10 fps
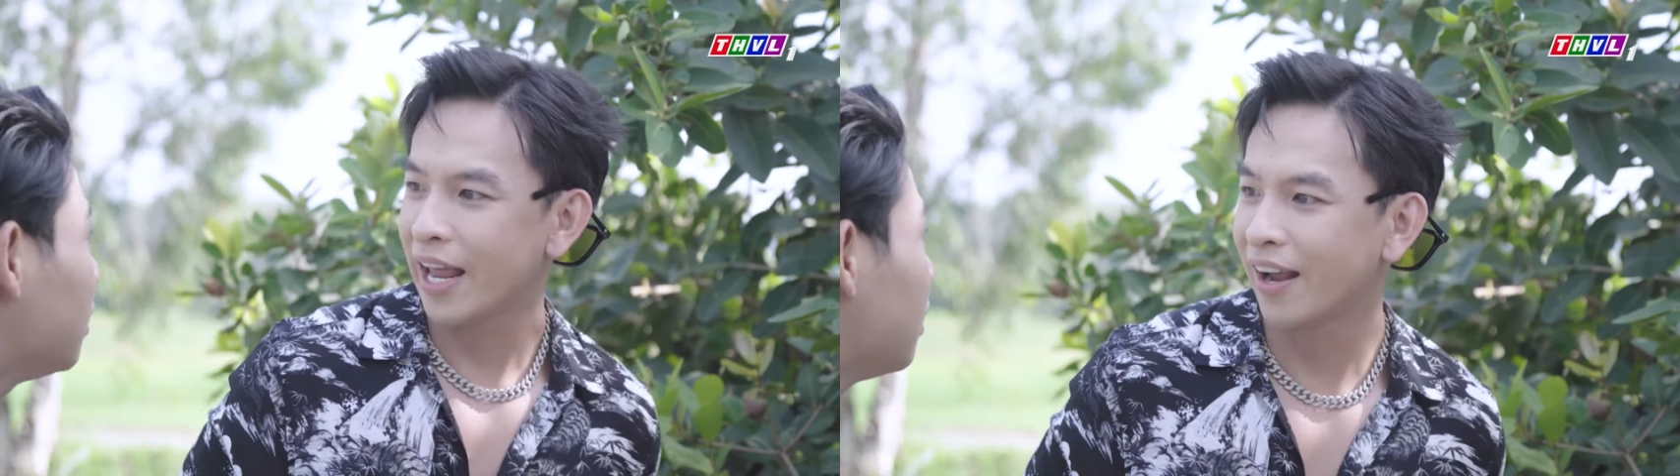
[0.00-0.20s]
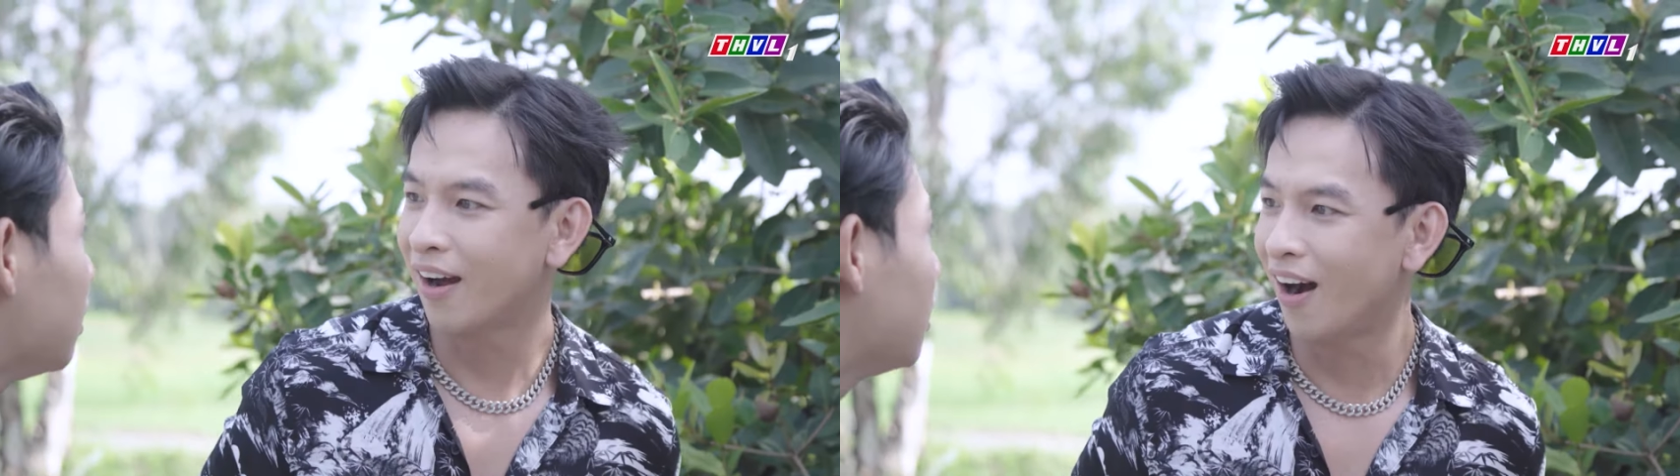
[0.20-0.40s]

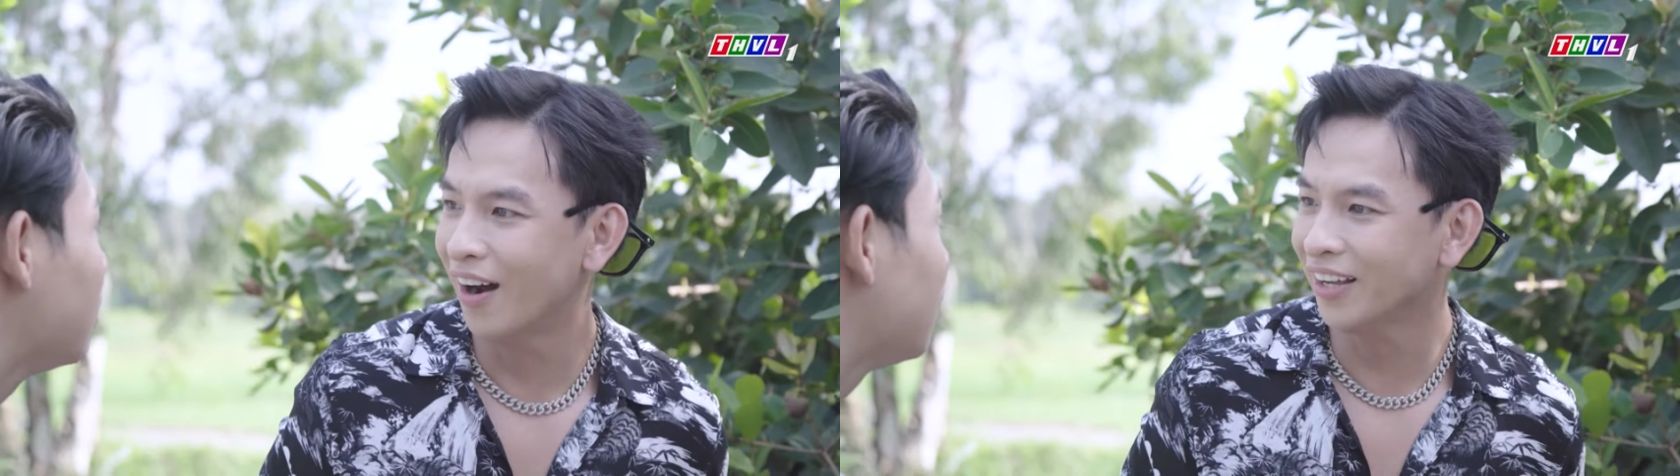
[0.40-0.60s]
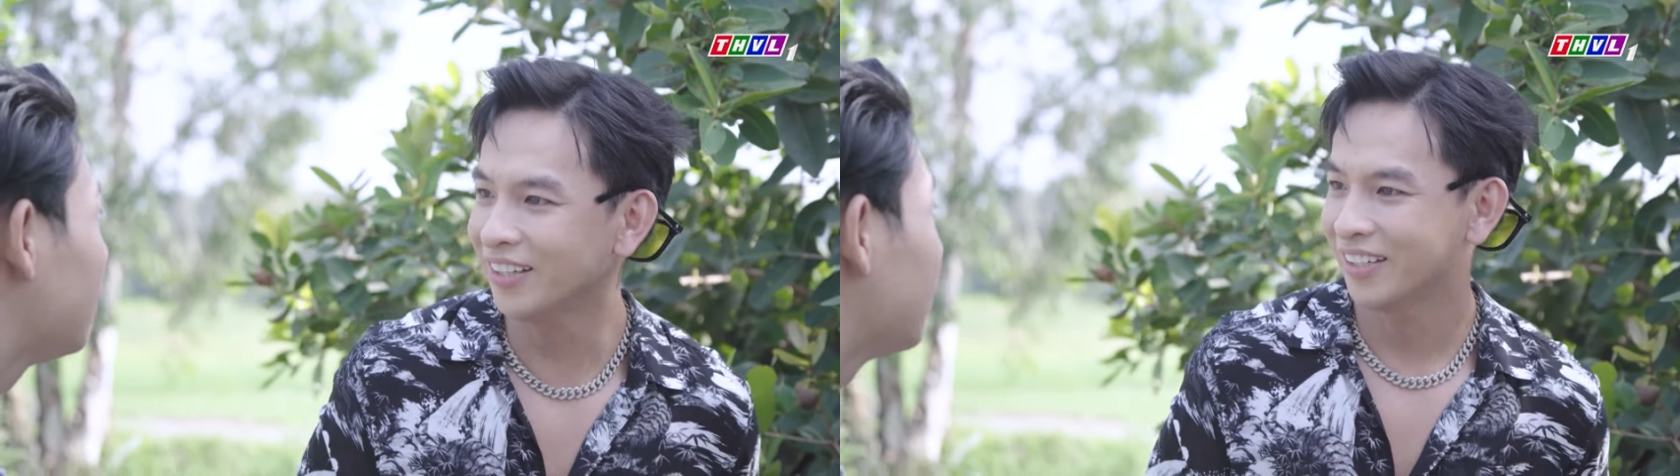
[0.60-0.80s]
Chàng
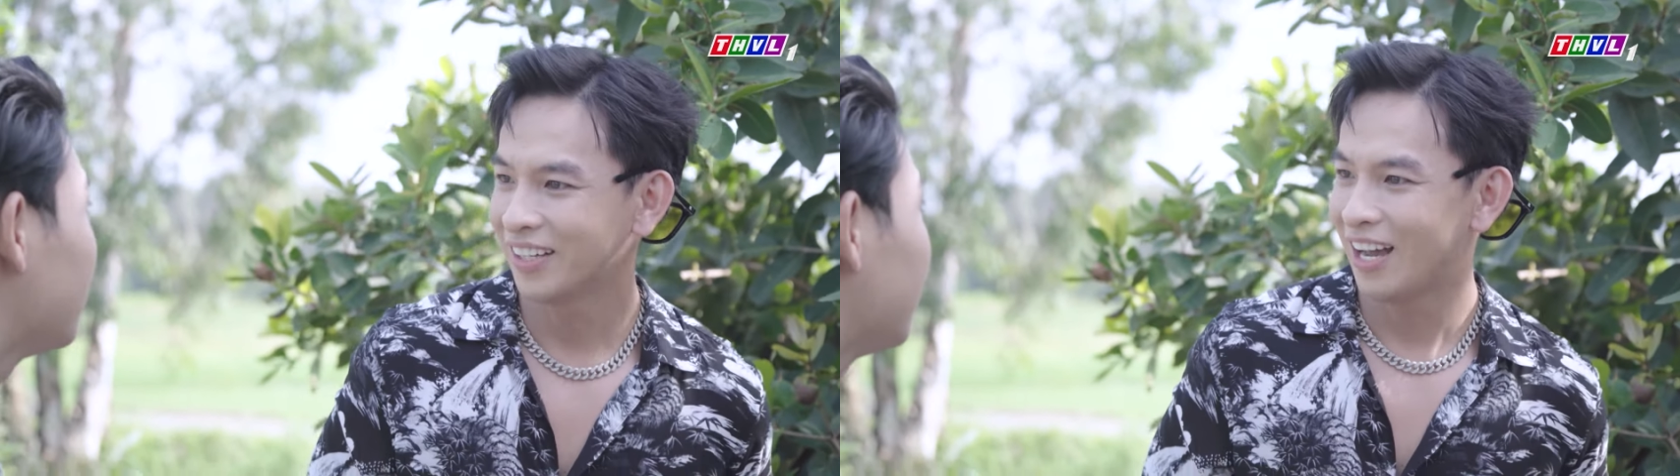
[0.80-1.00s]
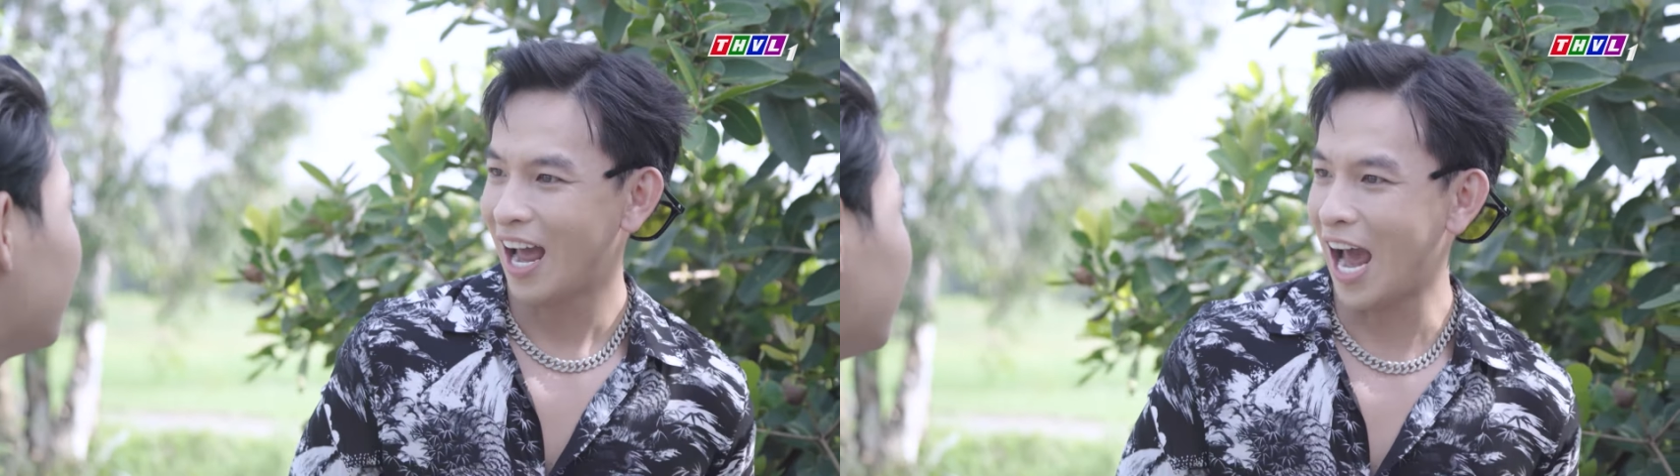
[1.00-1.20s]
ơi
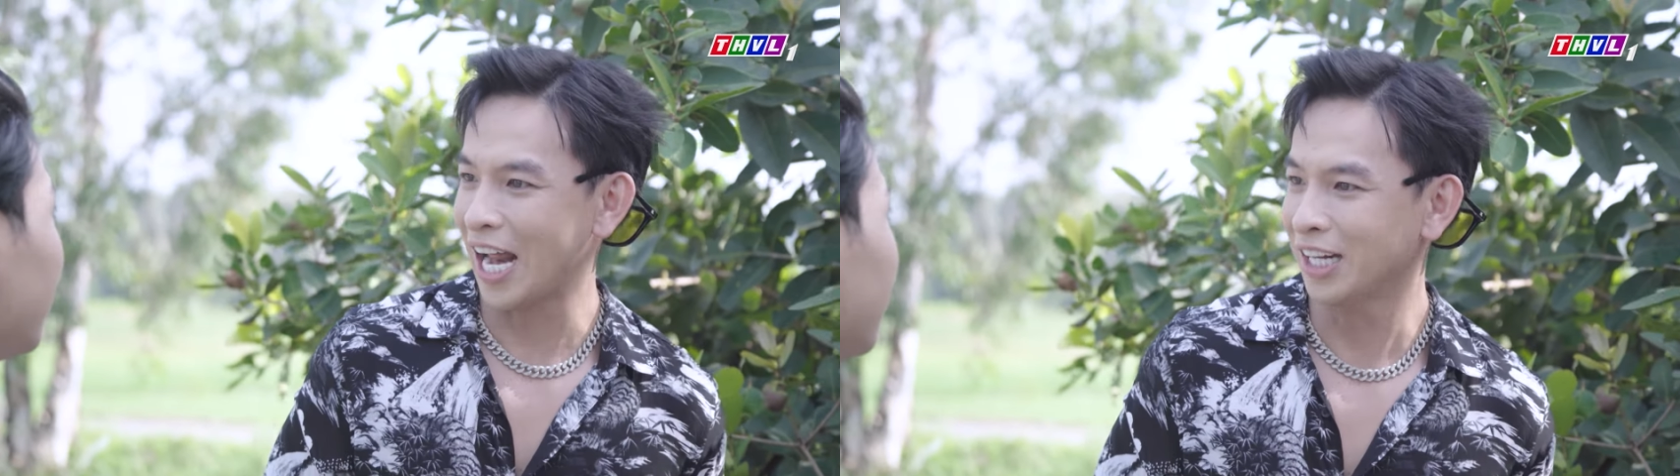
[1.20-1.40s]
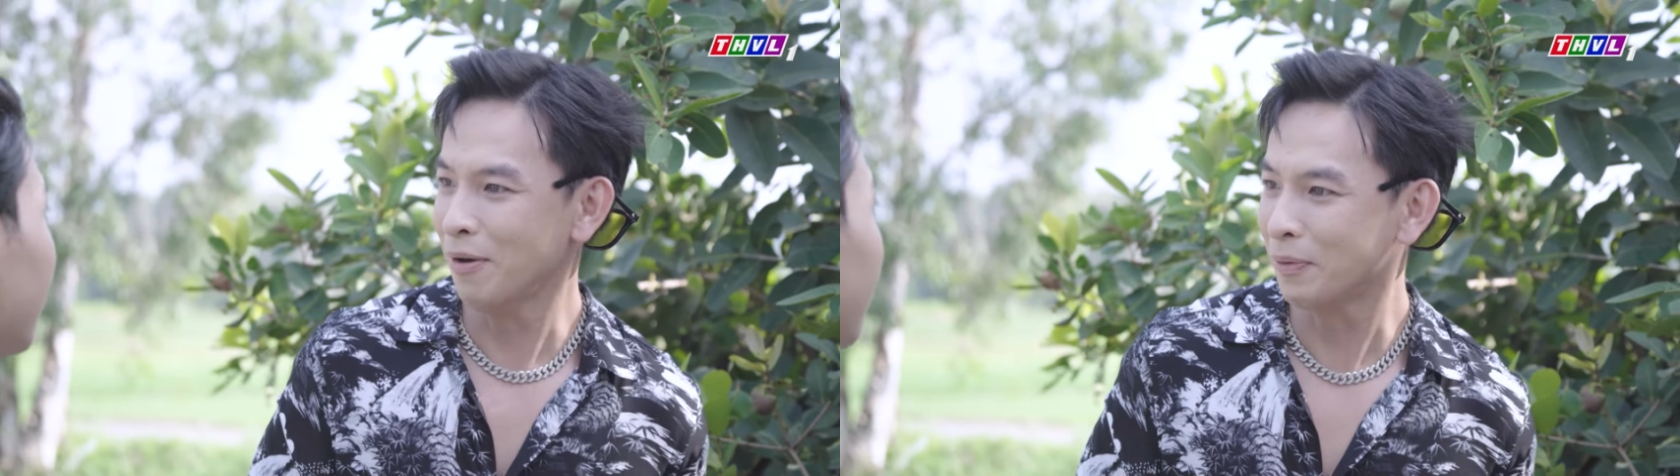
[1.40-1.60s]

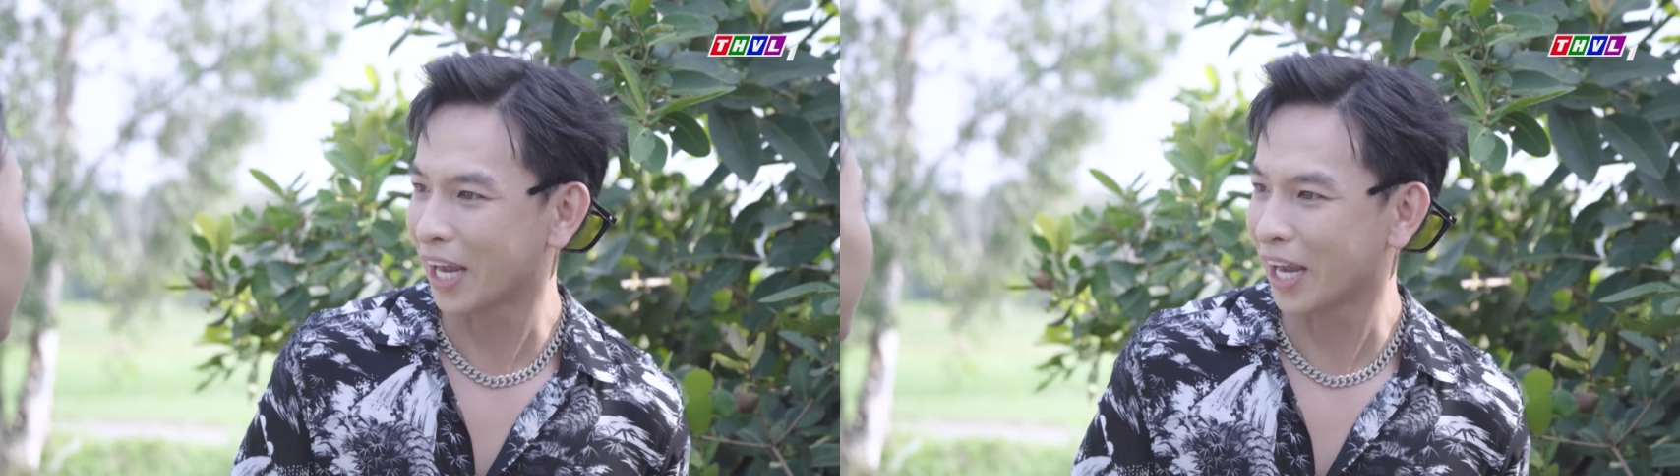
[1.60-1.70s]
Anh nấp